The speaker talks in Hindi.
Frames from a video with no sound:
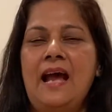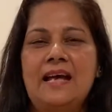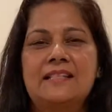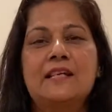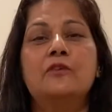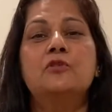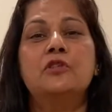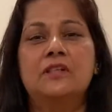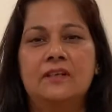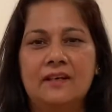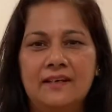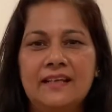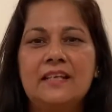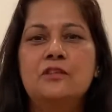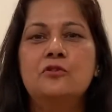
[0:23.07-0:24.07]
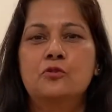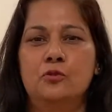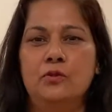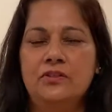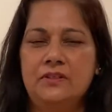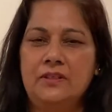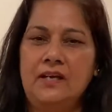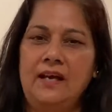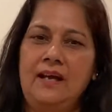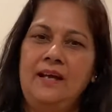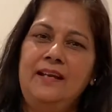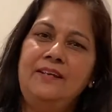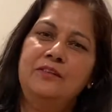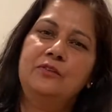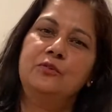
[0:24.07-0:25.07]
ऐसा कुछ करने की सोच रहा
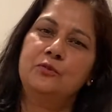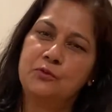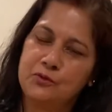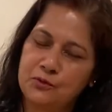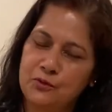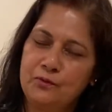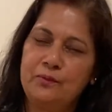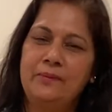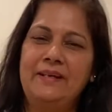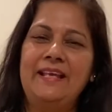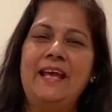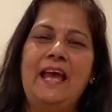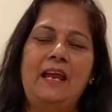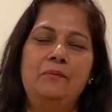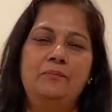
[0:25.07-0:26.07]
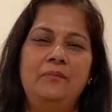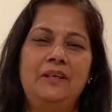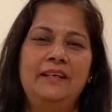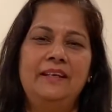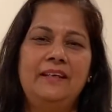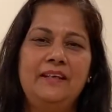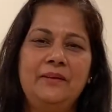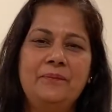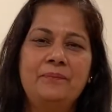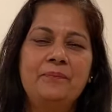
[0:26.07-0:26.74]
है तो उसको भी बड़ी हेल्प मिलेगी